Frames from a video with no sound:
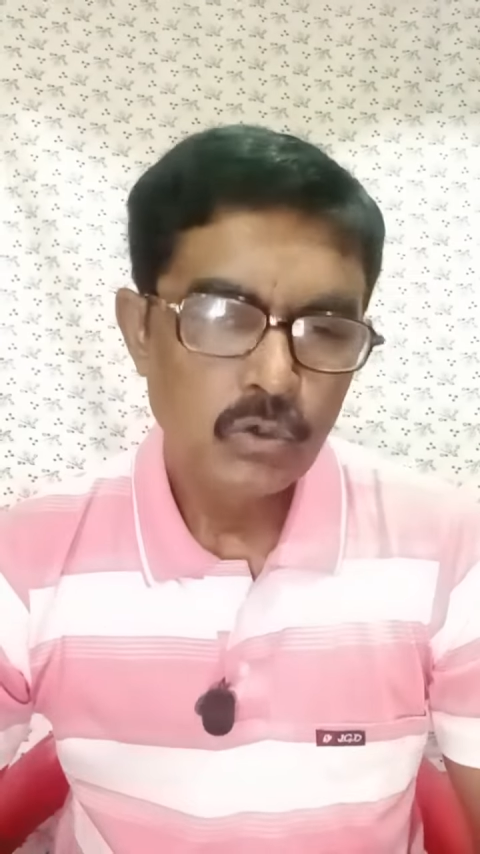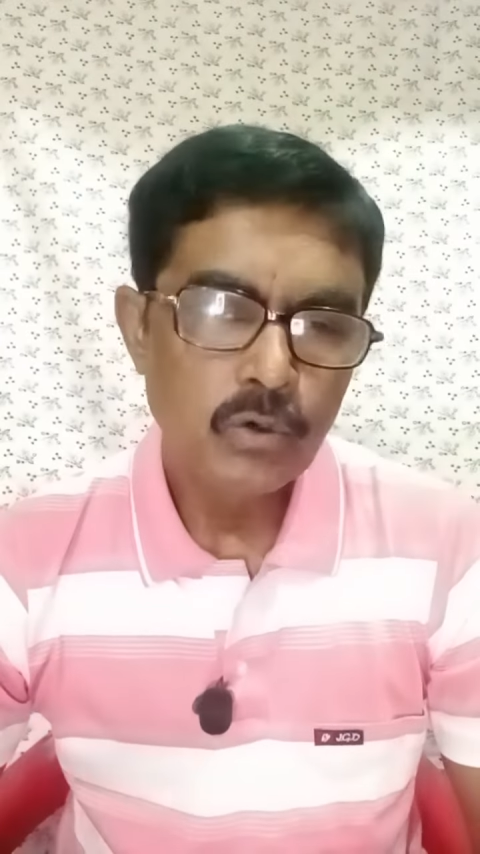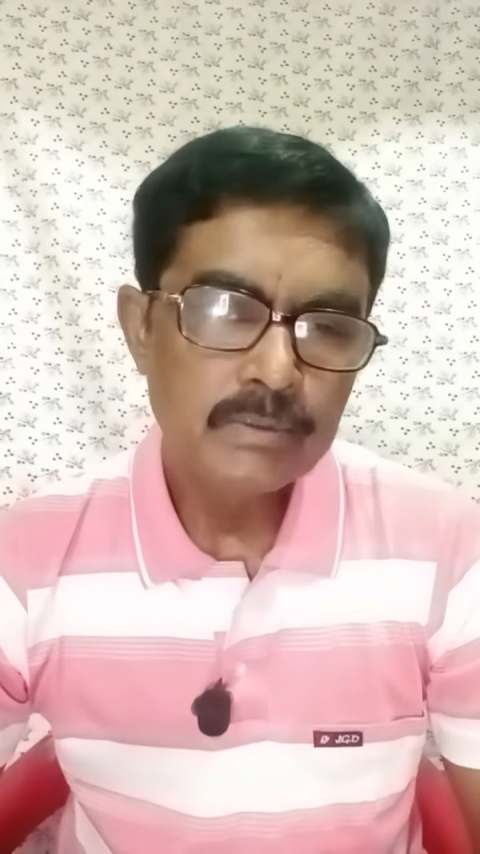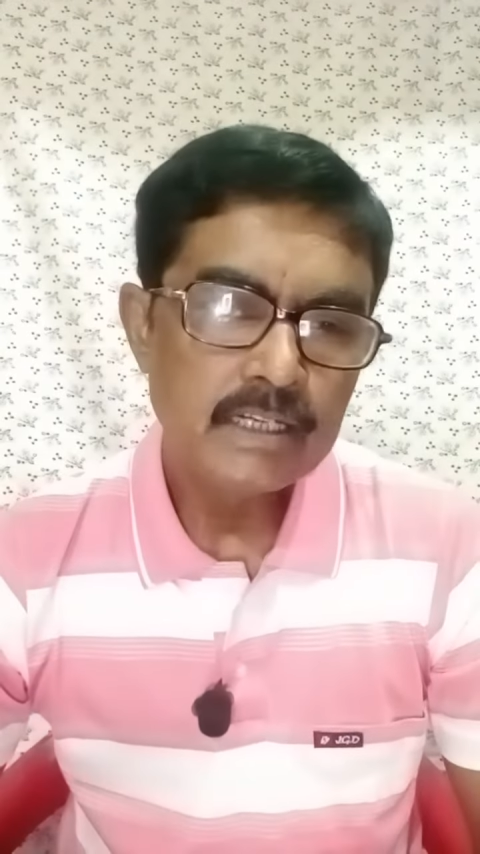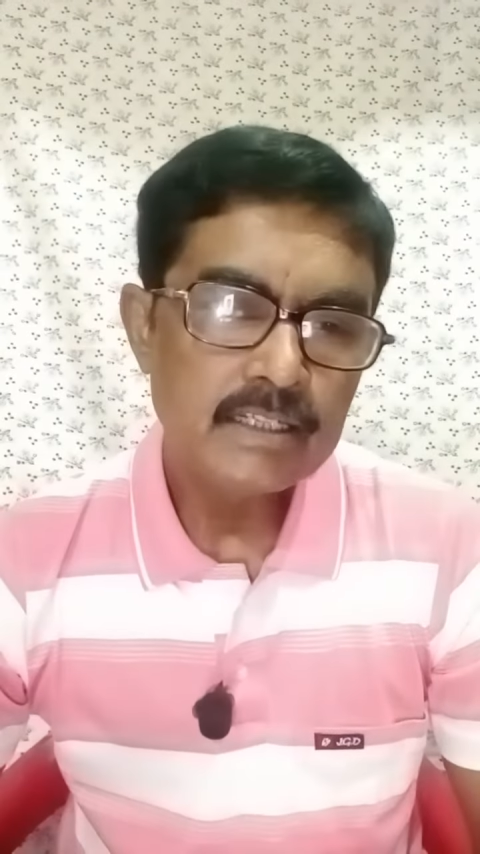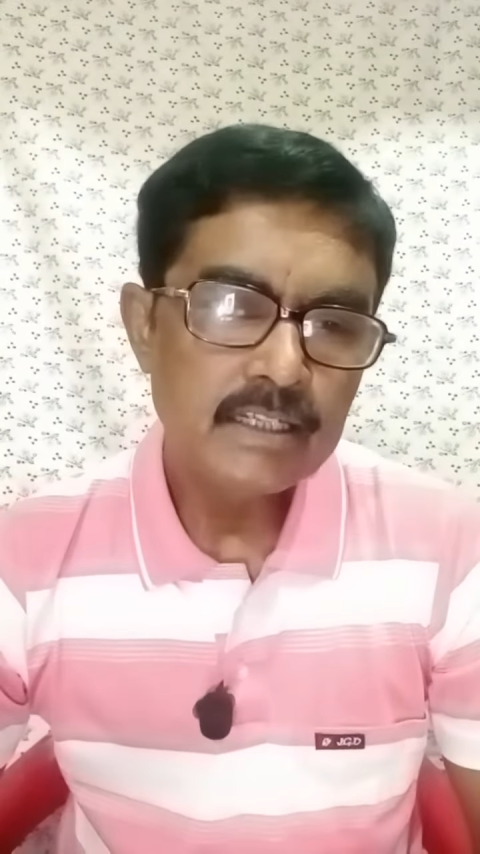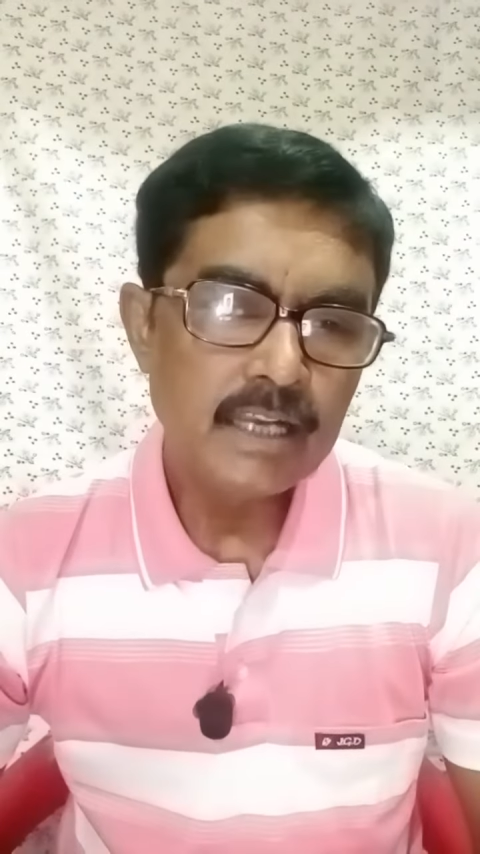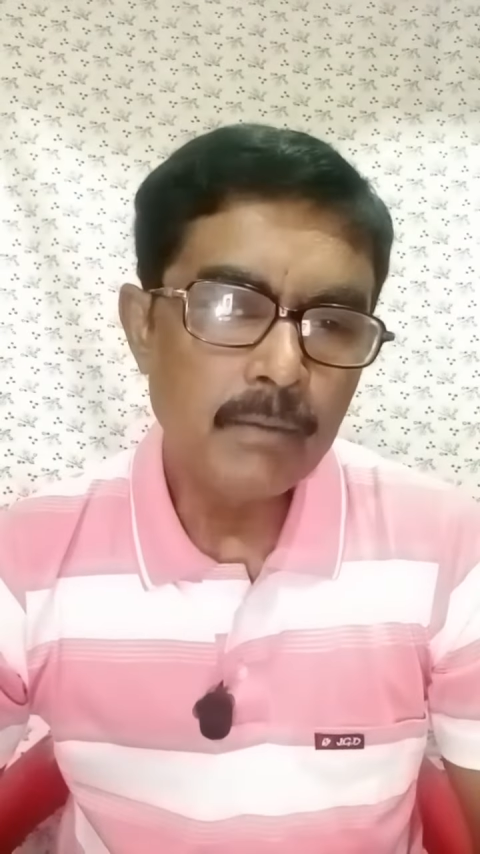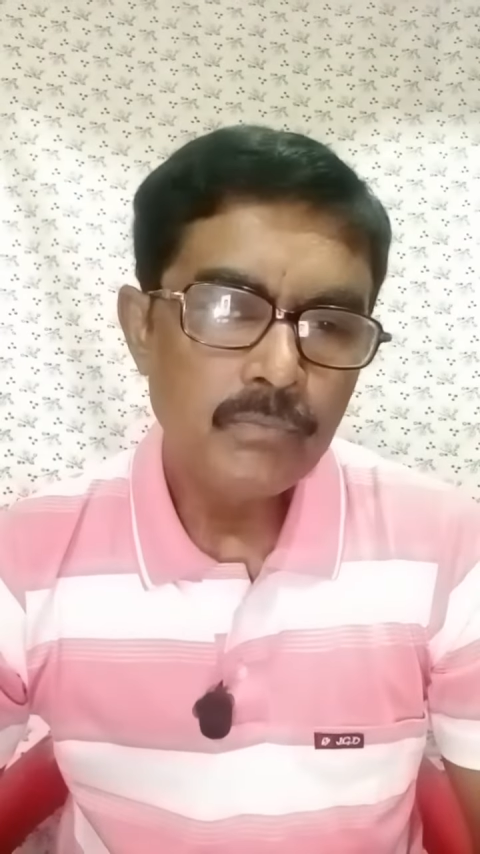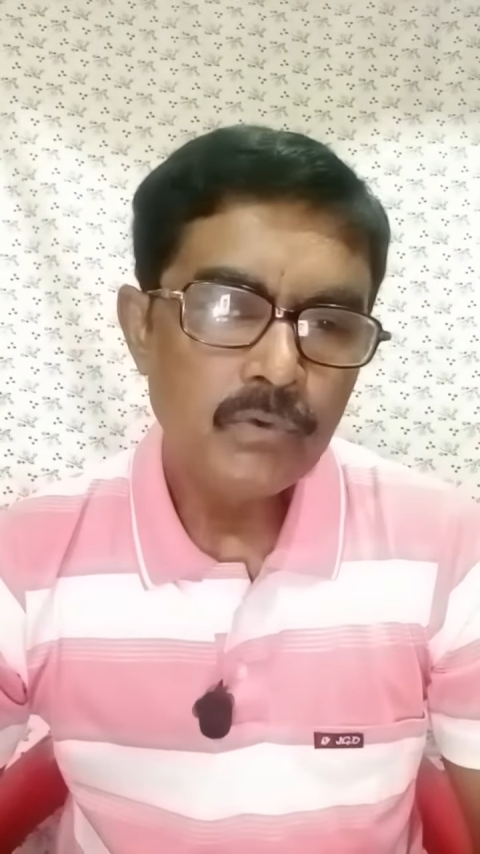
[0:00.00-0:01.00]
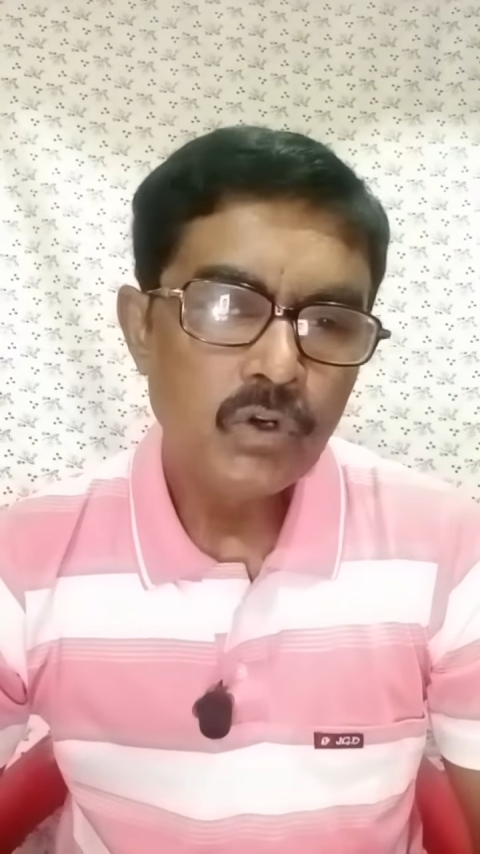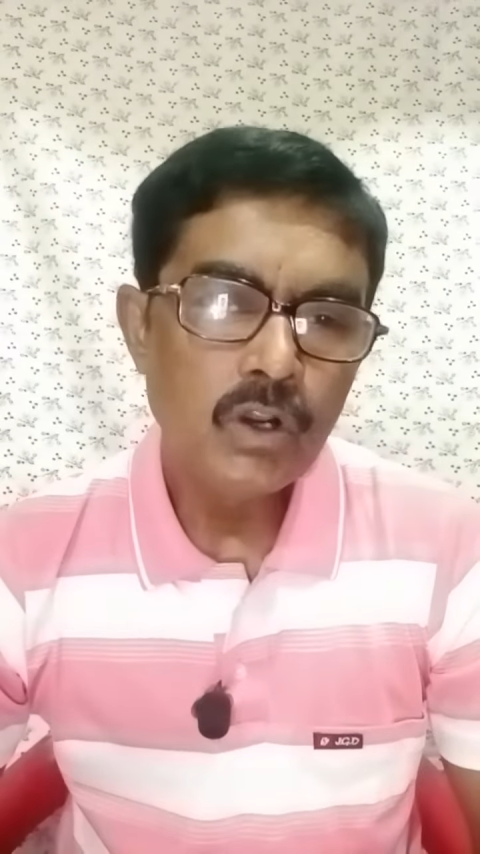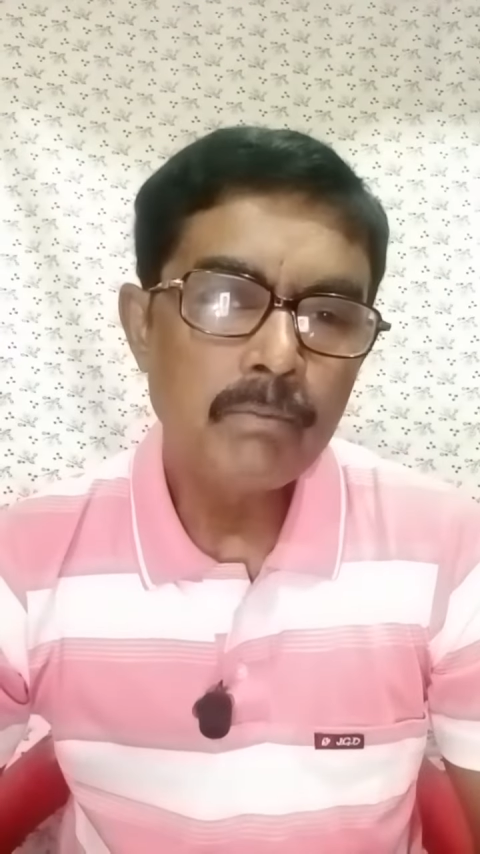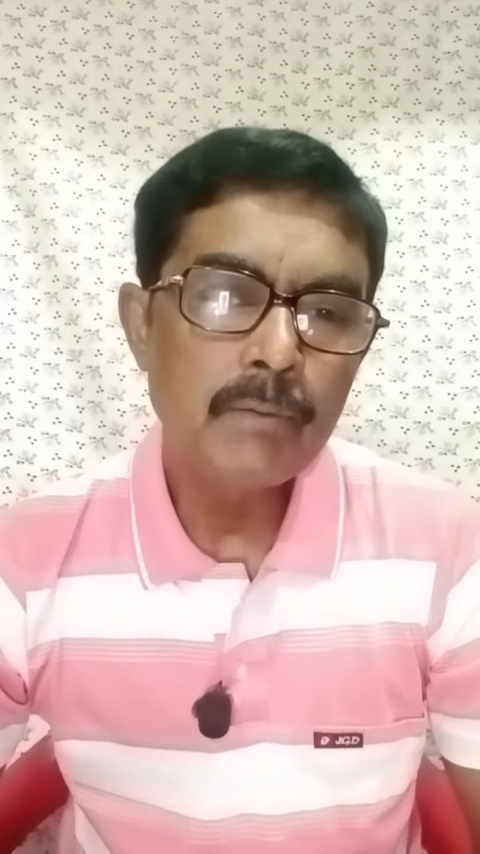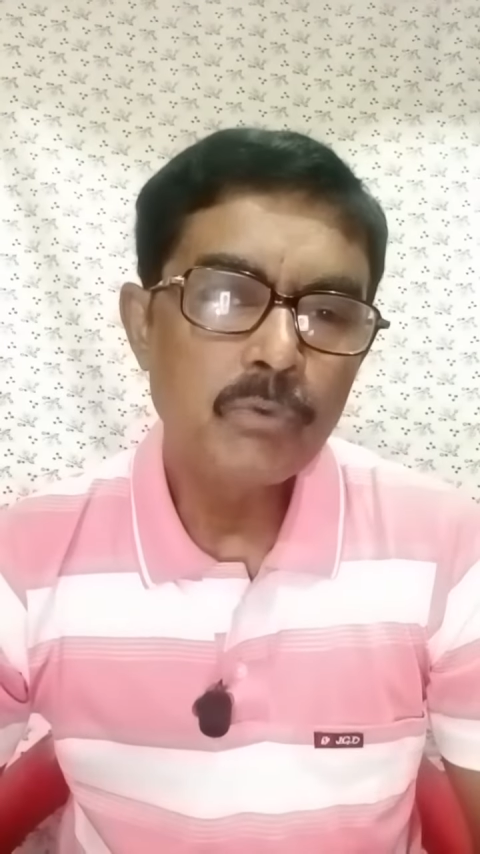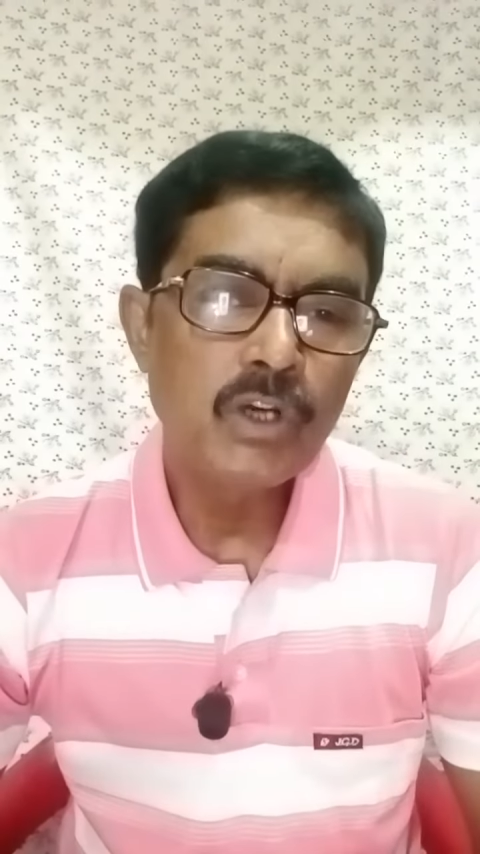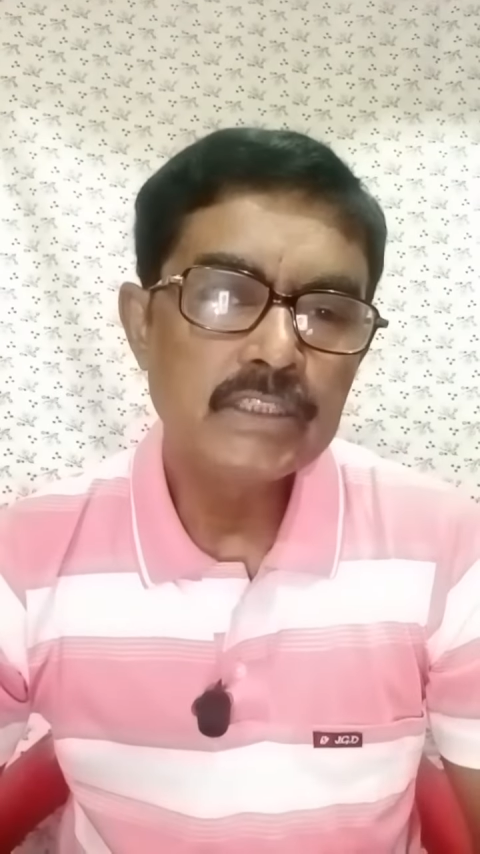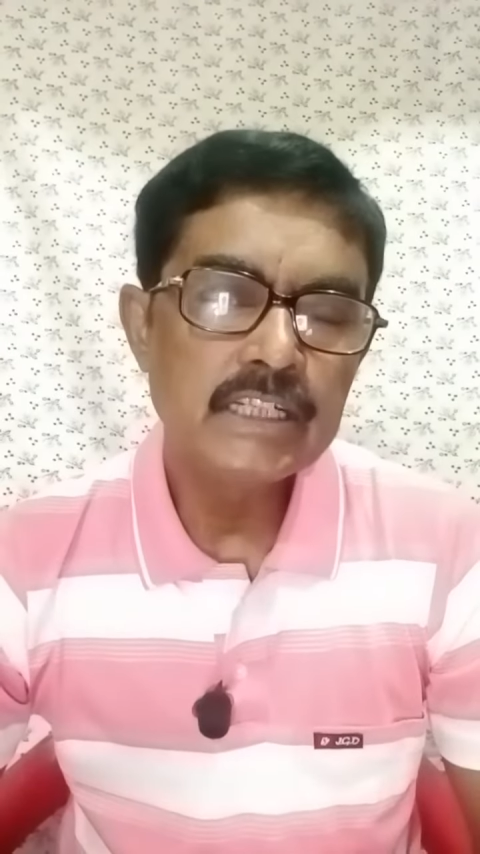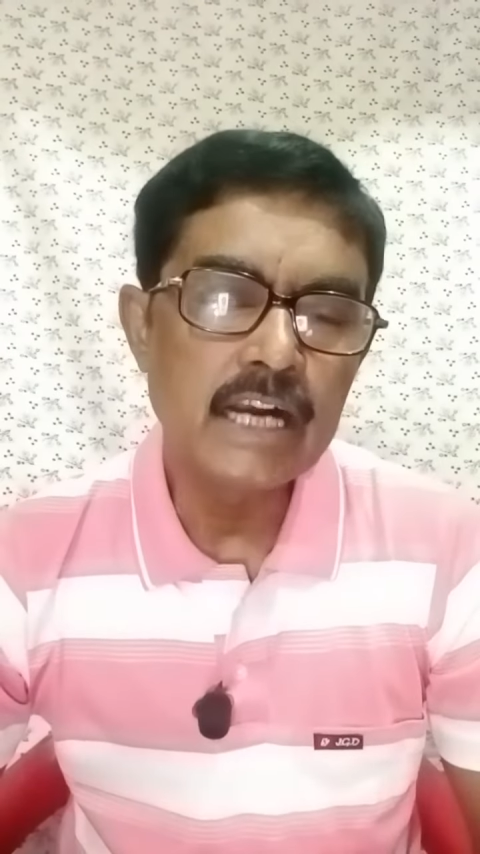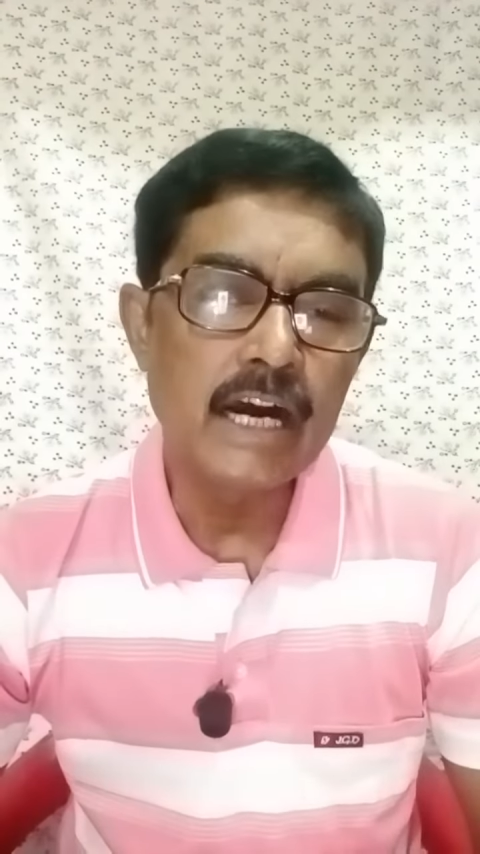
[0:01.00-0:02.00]
কবিতাটির নাম
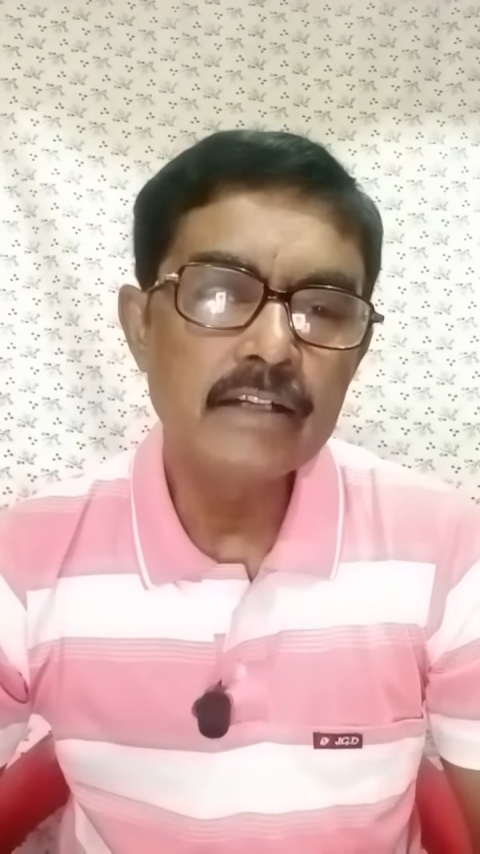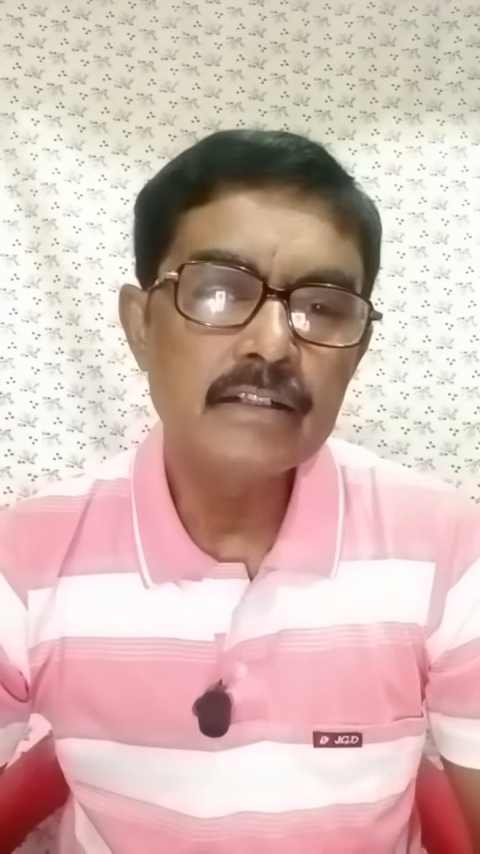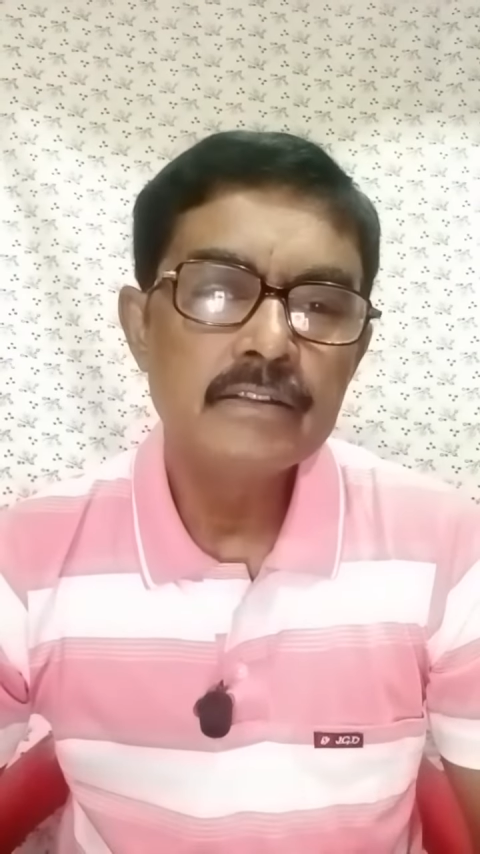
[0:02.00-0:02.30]
নবাবগঞ্জের ঘাট